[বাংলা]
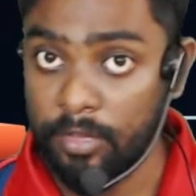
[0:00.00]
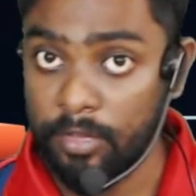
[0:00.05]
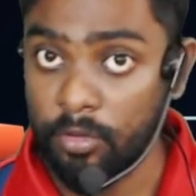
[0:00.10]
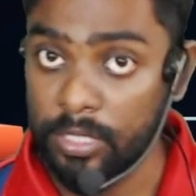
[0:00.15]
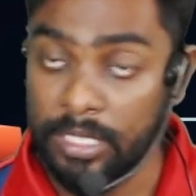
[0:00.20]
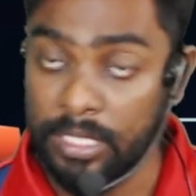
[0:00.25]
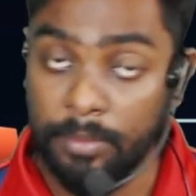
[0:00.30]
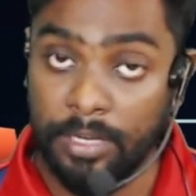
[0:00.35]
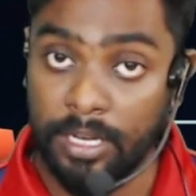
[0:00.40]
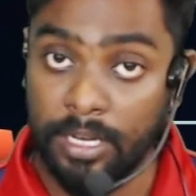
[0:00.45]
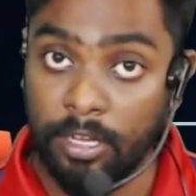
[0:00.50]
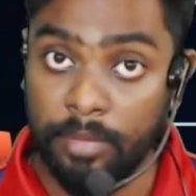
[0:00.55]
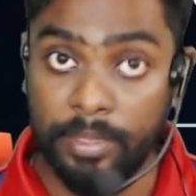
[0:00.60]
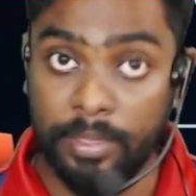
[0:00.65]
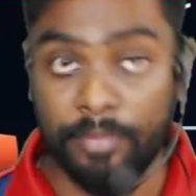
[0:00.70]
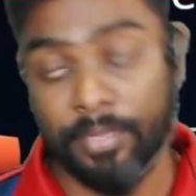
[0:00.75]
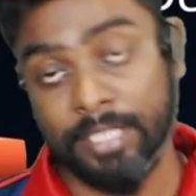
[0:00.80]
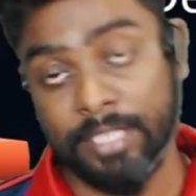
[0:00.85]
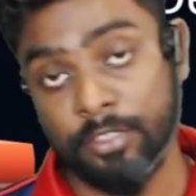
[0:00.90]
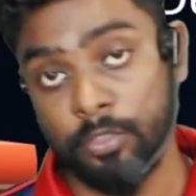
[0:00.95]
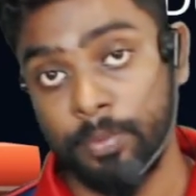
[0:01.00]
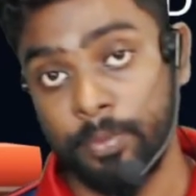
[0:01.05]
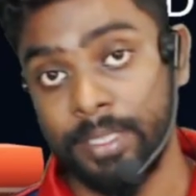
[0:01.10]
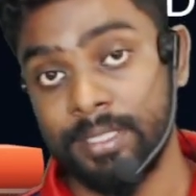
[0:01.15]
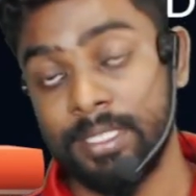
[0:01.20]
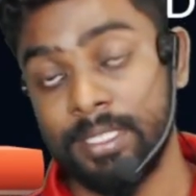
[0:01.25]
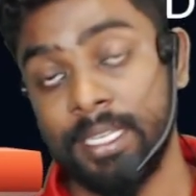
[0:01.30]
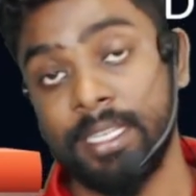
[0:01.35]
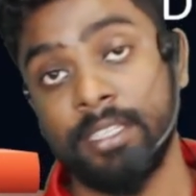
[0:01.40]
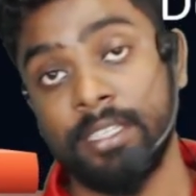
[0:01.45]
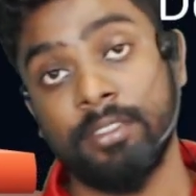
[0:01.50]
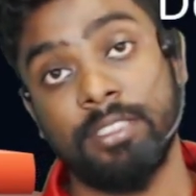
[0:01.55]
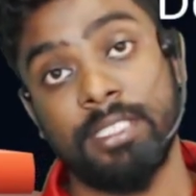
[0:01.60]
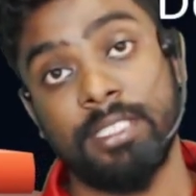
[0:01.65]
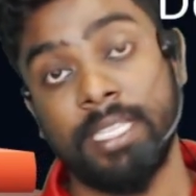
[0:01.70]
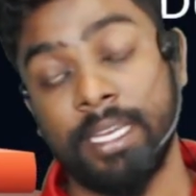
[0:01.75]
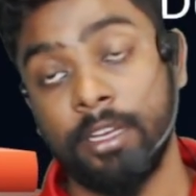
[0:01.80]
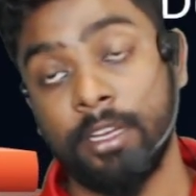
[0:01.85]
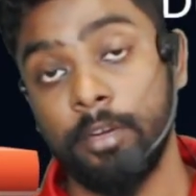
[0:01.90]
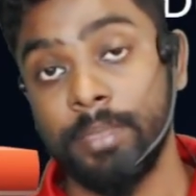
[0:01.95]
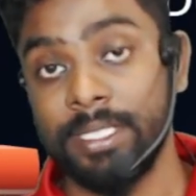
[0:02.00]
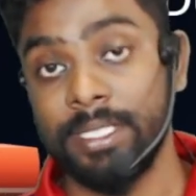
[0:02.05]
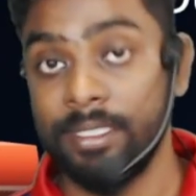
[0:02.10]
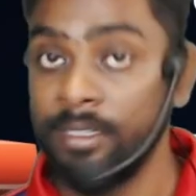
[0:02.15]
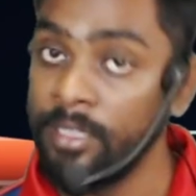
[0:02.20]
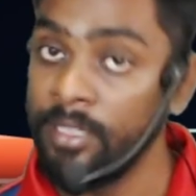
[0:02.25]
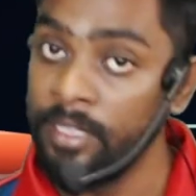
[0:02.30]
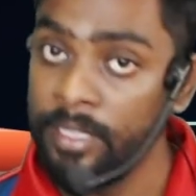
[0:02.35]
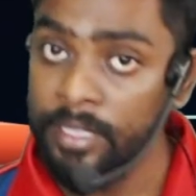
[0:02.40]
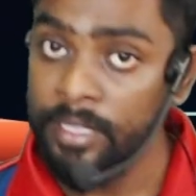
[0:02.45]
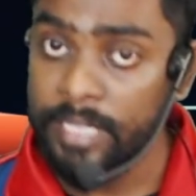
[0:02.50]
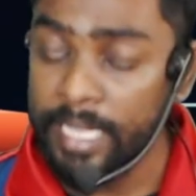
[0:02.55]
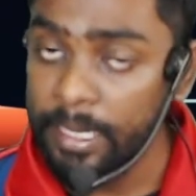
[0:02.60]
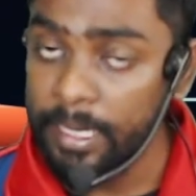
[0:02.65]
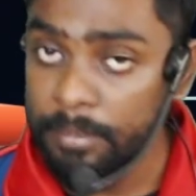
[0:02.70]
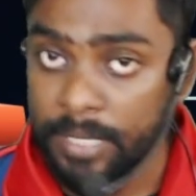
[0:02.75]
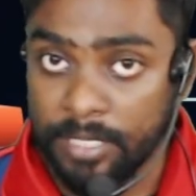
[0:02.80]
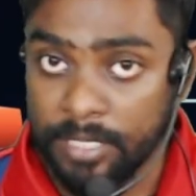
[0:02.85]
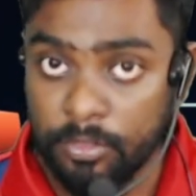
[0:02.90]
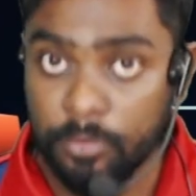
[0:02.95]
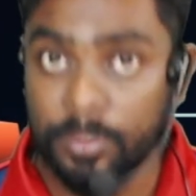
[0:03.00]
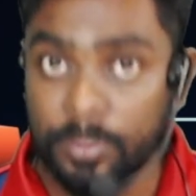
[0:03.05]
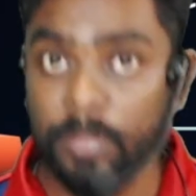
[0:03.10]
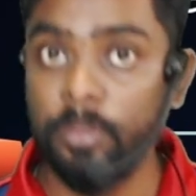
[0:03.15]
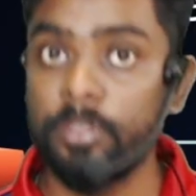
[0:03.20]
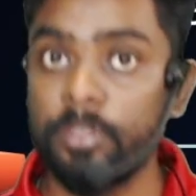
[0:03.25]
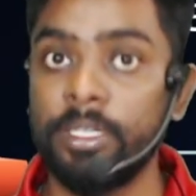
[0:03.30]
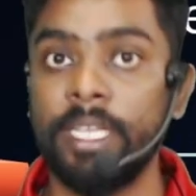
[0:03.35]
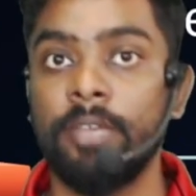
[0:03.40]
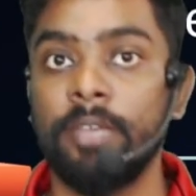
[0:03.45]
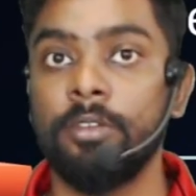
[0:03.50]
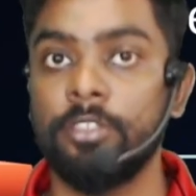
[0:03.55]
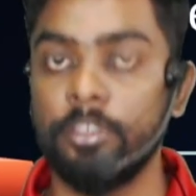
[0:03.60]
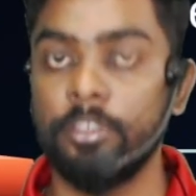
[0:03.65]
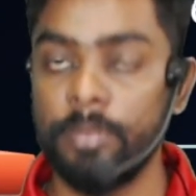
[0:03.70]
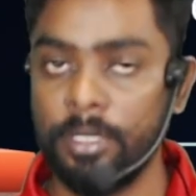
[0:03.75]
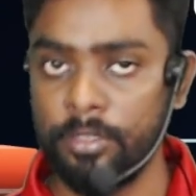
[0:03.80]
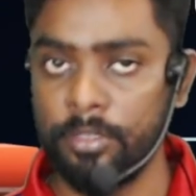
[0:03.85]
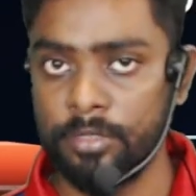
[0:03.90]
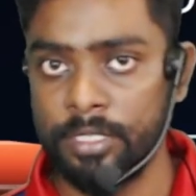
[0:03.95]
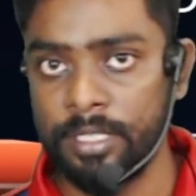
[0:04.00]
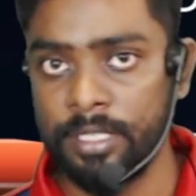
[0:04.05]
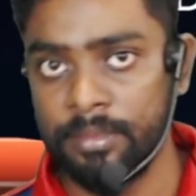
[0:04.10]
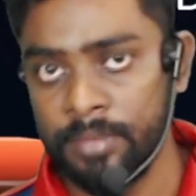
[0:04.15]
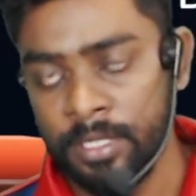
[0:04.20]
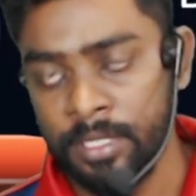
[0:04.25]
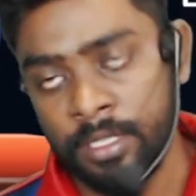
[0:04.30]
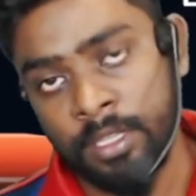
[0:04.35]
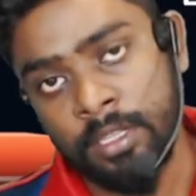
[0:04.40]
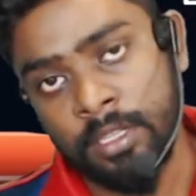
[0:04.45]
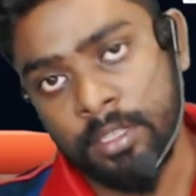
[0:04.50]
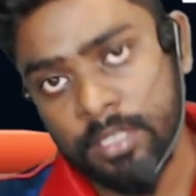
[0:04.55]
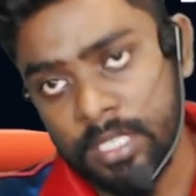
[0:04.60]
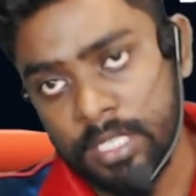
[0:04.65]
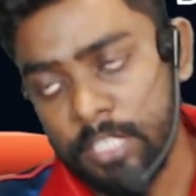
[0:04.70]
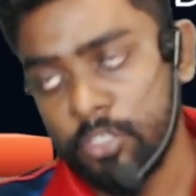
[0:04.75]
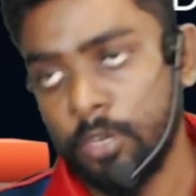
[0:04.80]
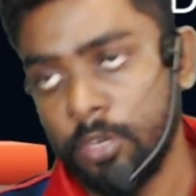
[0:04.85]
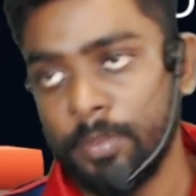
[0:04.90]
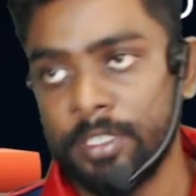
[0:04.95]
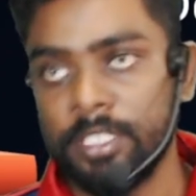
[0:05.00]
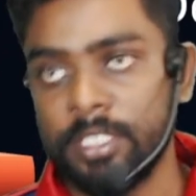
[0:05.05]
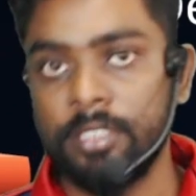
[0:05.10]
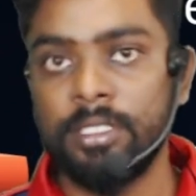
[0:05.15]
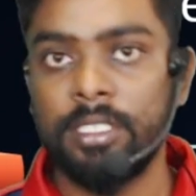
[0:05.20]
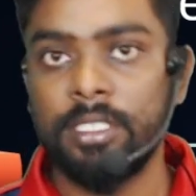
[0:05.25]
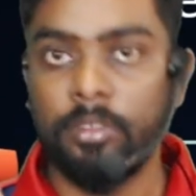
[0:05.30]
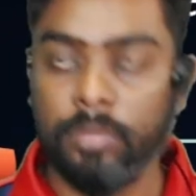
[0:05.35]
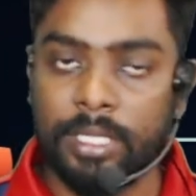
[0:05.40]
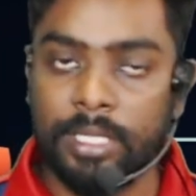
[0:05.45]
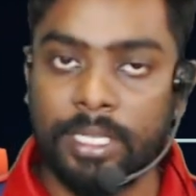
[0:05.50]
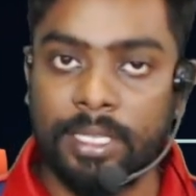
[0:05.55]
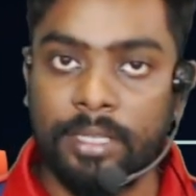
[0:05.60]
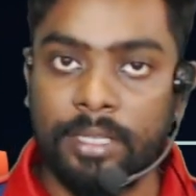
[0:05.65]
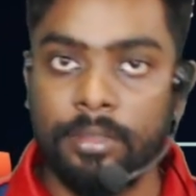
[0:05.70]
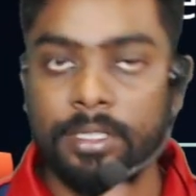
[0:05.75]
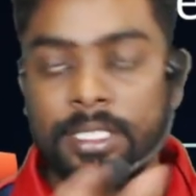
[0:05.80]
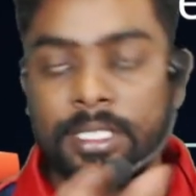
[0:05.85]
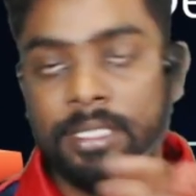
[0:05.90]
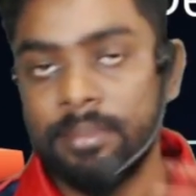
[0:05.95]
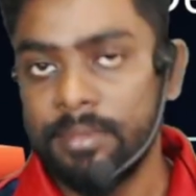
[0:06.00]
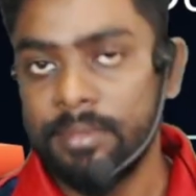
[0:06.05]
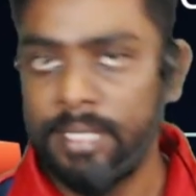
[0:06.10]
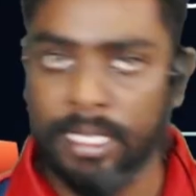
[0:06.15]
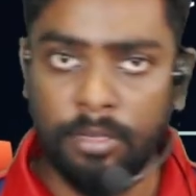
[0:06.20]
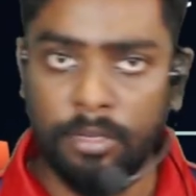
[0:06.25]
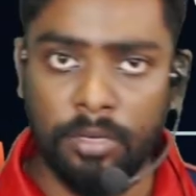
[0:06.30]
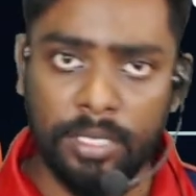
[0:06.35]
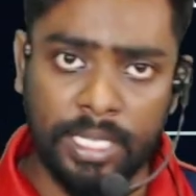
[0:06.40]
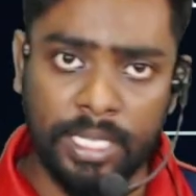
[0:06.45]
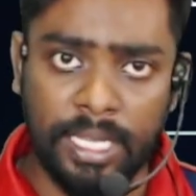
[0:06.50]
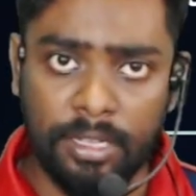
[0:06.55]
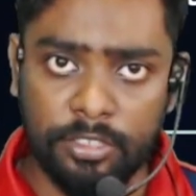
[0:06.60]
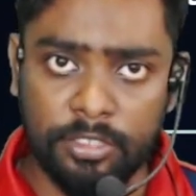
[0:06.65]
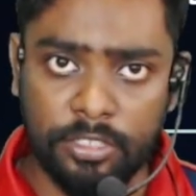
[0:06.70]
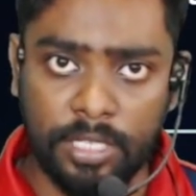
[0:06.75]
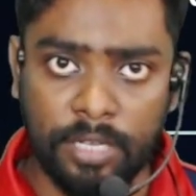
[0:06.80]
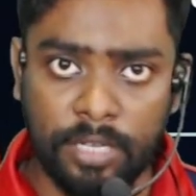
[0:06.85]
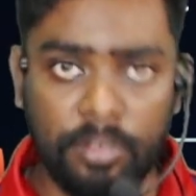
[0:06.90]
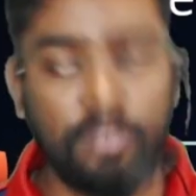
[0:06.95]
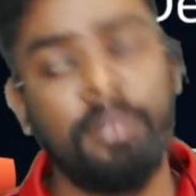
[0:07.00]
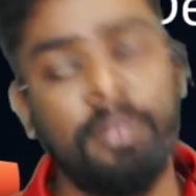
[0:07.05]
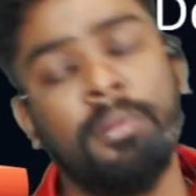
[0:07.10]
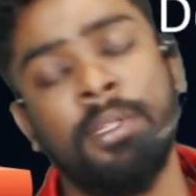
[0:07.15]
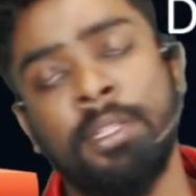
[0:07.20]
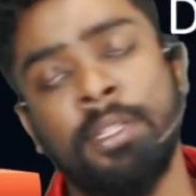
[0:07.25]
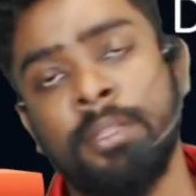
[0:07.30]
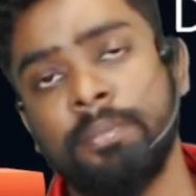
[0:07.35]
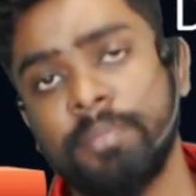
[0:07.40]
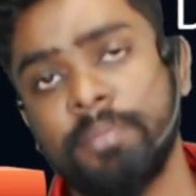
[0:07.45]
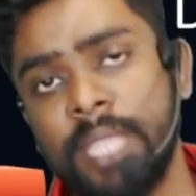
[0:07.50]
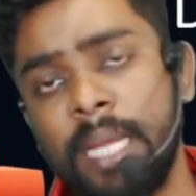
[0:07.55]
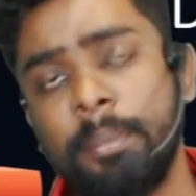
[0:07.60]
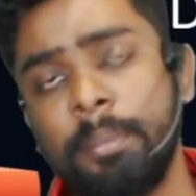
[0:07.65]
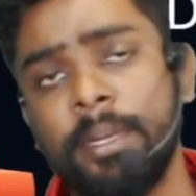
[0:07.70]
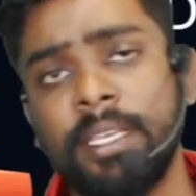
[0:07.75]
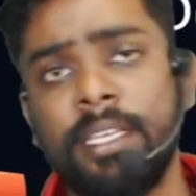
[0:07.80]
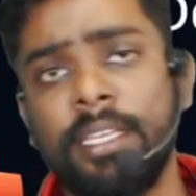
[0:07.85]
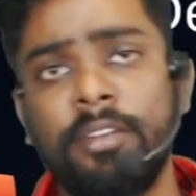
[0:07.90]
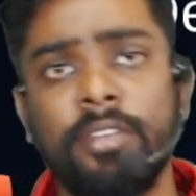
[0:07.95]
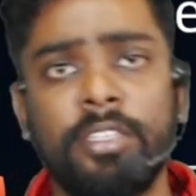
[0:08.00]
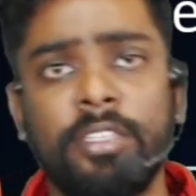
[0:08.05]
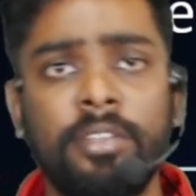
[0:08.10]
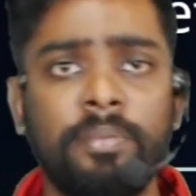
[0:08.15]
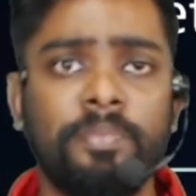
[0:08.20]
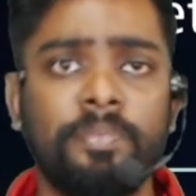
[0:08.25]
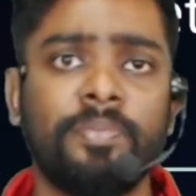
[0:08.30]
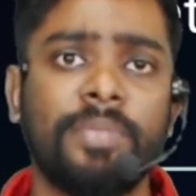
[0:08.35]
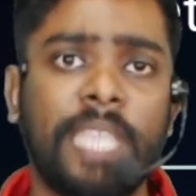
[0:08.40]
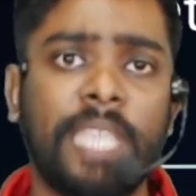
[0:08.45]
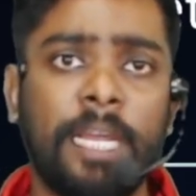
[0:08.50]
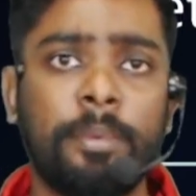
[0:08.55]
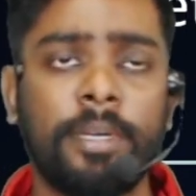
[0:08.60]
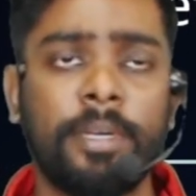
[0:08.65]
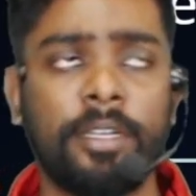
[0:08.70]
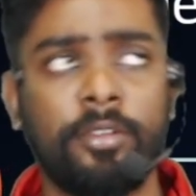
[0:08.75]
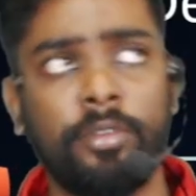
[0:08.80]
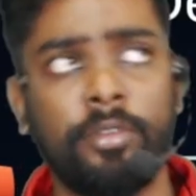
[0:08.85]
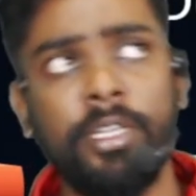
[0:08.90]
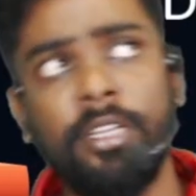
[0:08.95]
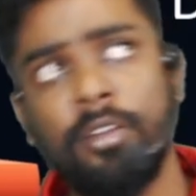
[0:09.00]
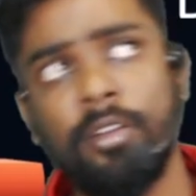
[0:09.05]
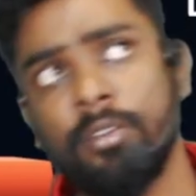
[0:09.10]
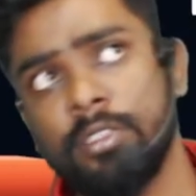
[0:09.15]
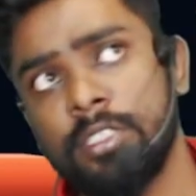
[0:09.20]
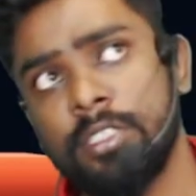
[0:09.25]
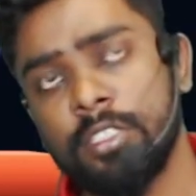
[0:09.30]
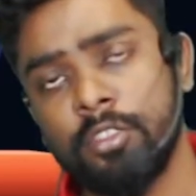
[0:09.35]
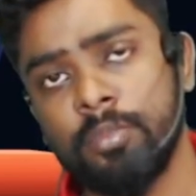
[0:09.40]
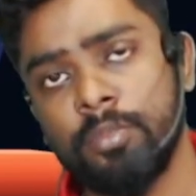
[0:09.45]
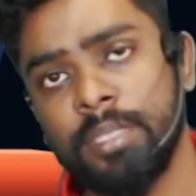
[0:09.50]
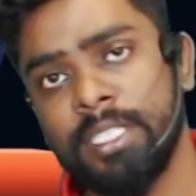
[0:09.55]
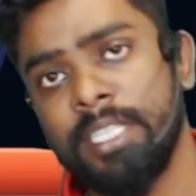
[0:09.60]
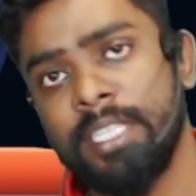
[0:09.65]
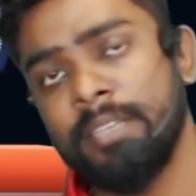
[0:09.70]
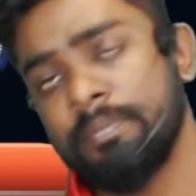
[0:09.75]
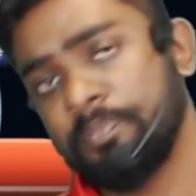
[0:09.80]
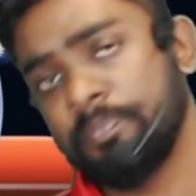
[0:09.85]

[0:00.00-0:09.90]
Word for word: কথা বলা হবে ফেস টু ফেস সেখানে হচ্ছে দেখা হবে যে কিরম কী তুমি কতটা এগোচ্ছ বা কতটা কী সমস্যা হচ্ছে কোথায় কী হচ্ছে সেইগুলো নিয়ে আলোচনা হলো তারপরে কি রইলো তারপরে রইলো হচ্ছে তোমাদের